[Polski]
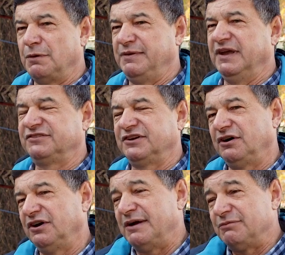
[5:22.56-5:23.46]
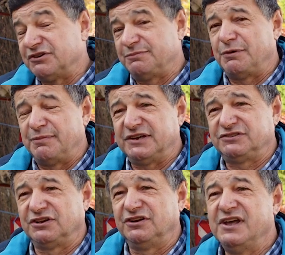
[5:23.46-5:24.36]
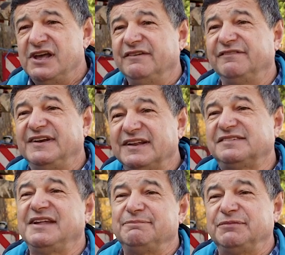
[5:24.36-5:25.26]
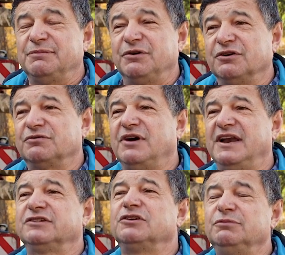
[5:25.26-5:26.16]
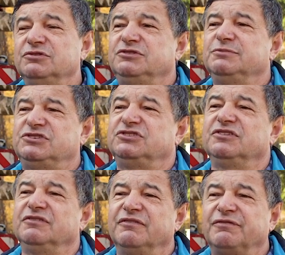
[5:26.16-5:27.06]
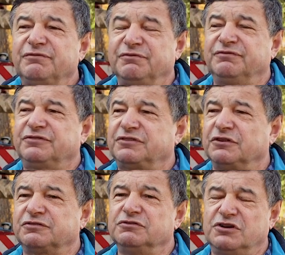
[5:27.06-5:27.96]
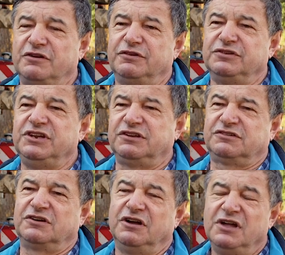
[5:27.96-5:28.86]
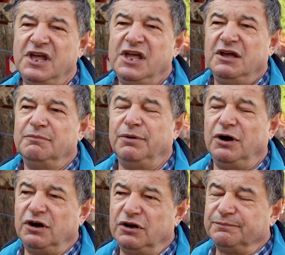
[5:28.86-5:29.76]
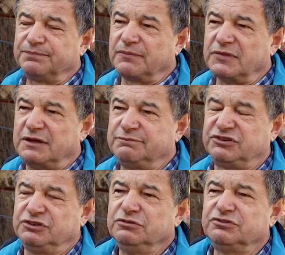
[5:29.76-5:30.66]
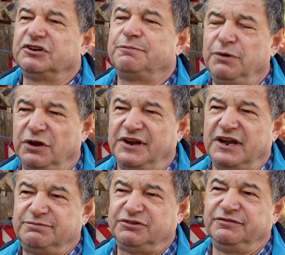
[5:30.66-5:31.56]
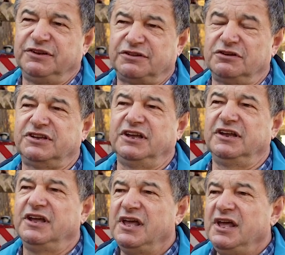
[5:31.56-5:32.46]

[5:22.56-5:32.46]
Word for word: pobierze. Ona może pobrać to w następnym roku, ale to musi być stosunkowo nisko, bo mm, przy dużych plonach, przy wysokiej,